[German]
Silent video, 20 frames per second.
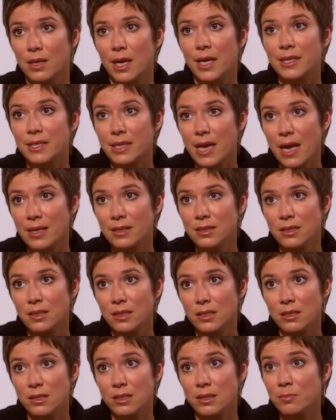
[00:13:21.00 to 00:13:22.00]
ich kann ihn
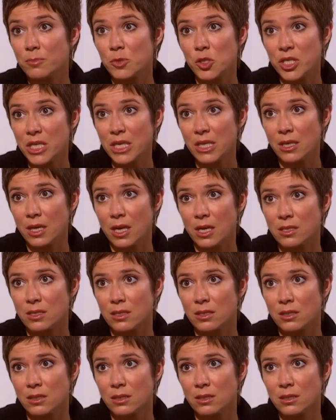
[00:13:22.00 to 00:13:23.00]
nicht im Stich
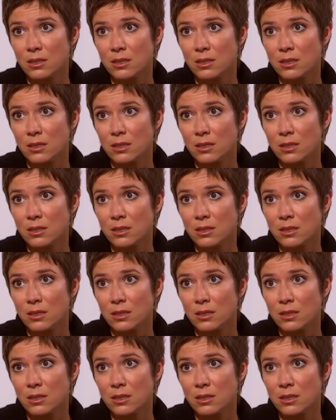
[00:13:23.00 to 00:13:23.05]
lassen.